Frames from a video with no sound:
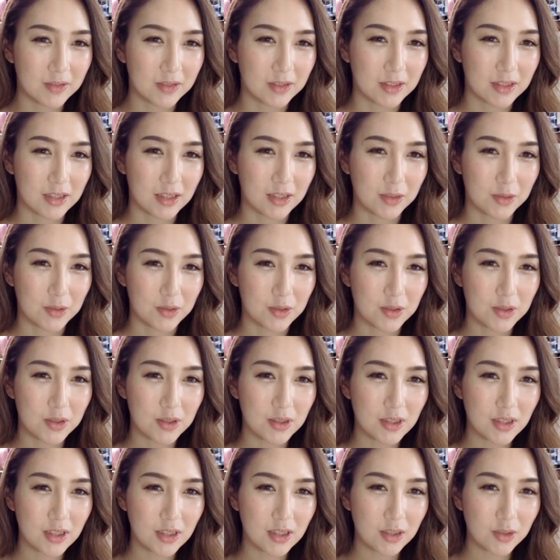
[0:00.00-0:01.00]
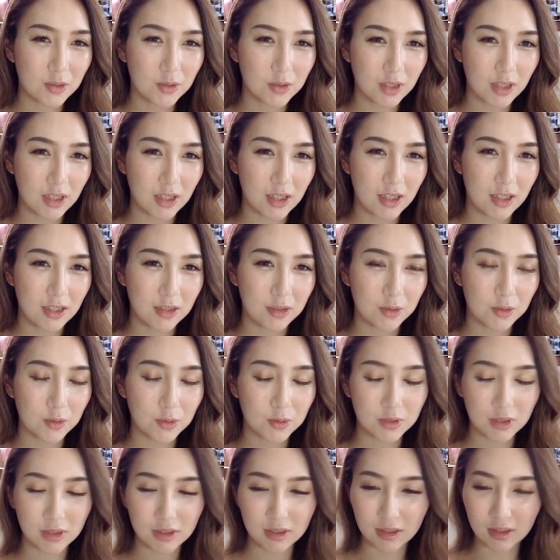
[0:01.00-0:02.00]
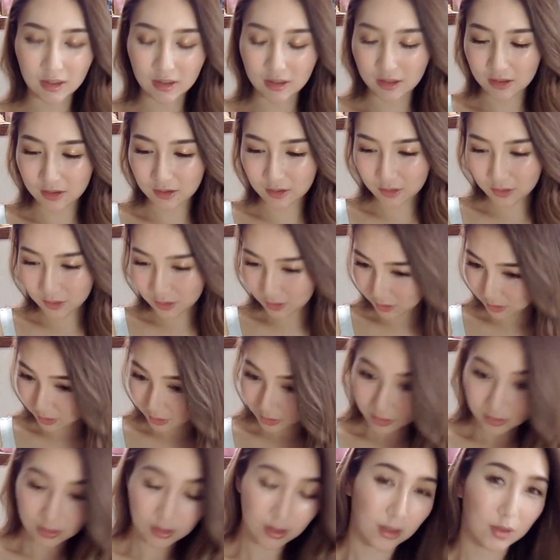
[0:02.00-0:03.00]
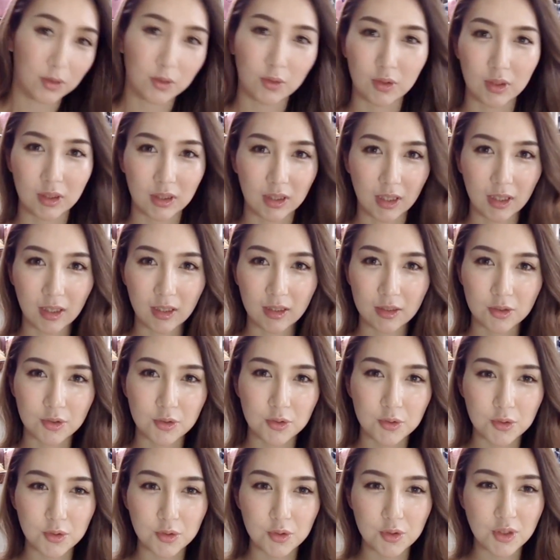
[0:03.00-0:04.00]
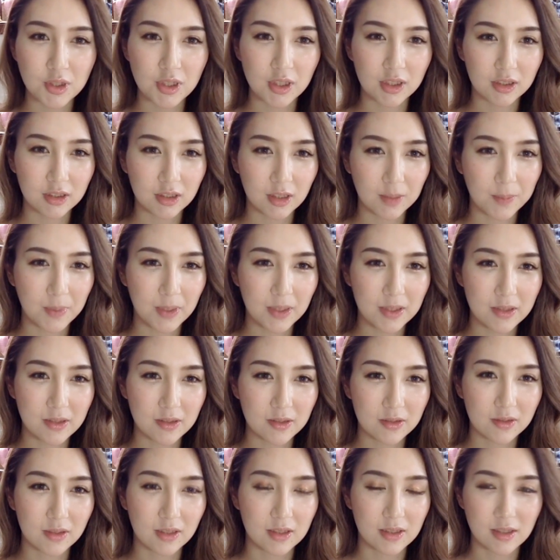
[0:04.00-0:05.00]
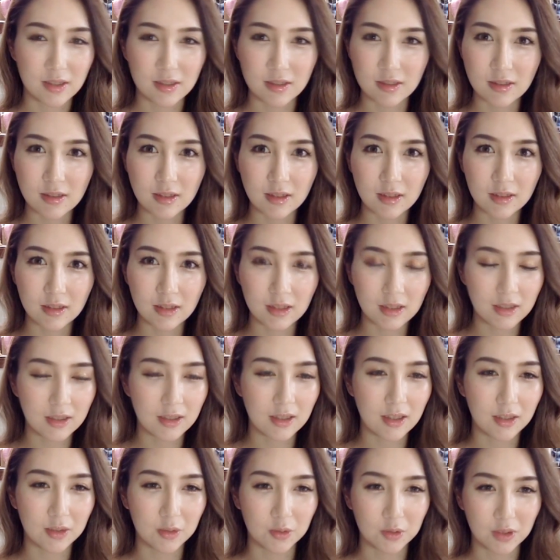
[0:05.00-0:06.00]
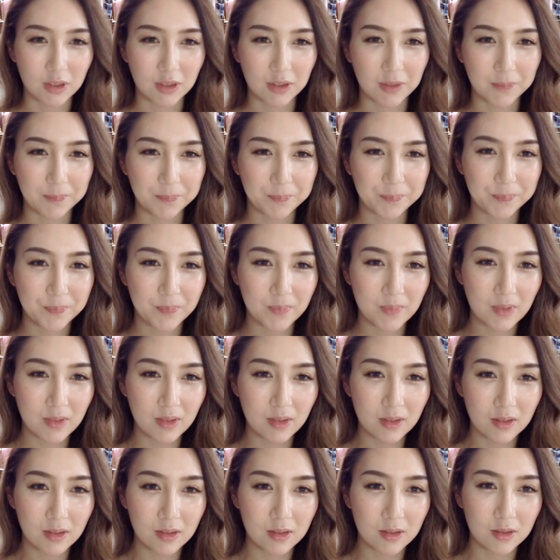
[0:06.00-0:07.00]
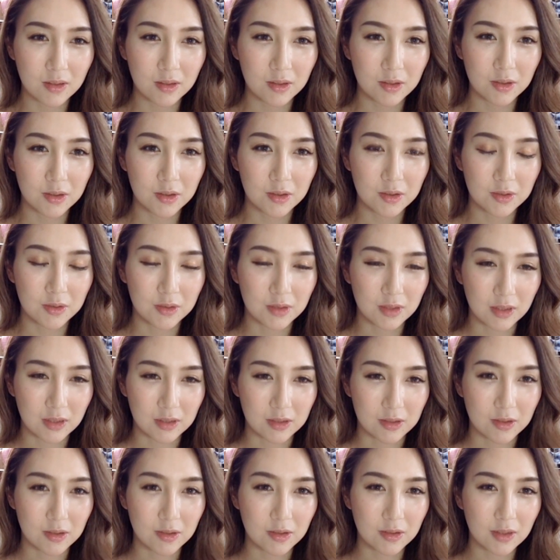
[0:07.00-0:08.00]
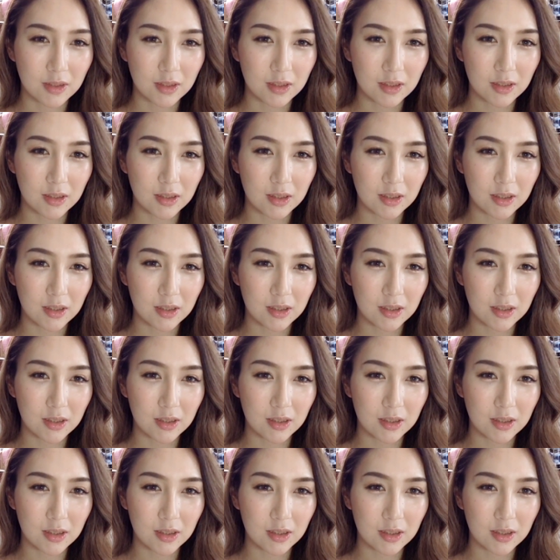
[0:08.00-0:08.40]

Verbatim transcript: 私追撃のねハートを縦に消すっていうのにね集中しちゃってパズルが全然できないので。ね、追撃